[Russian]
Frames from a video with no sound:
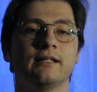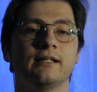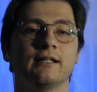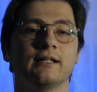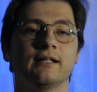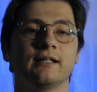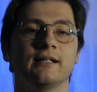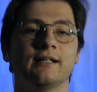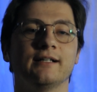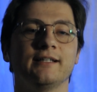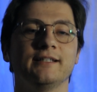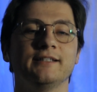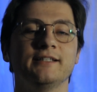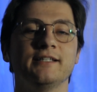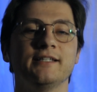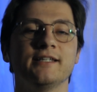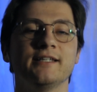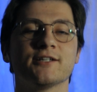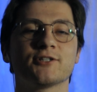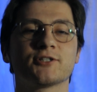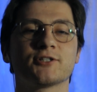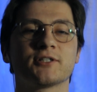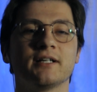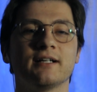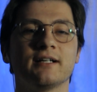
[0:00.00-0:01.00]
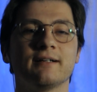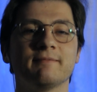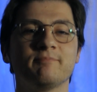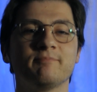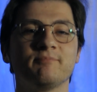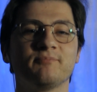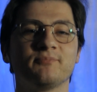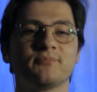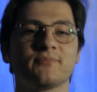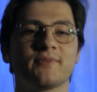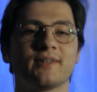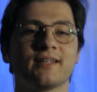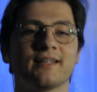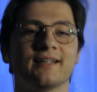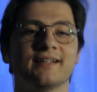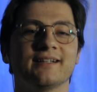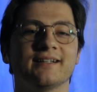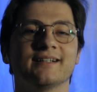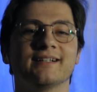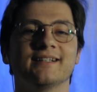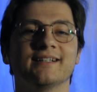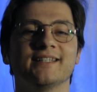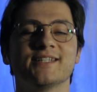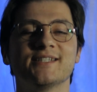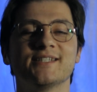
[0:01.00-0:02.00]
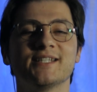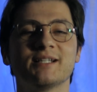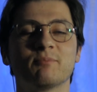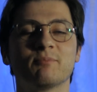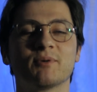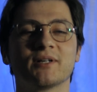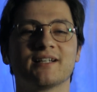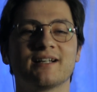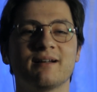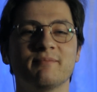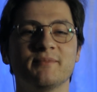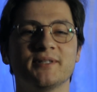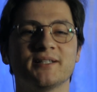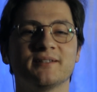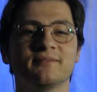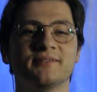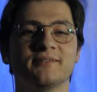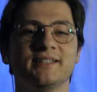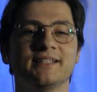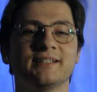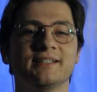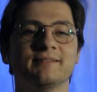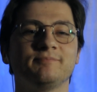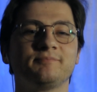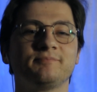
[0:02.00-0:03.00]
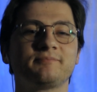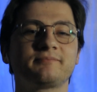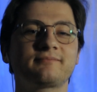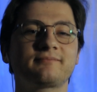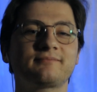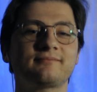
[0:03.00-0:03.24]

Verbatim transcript: IDE-шка, а, а, язык программирования,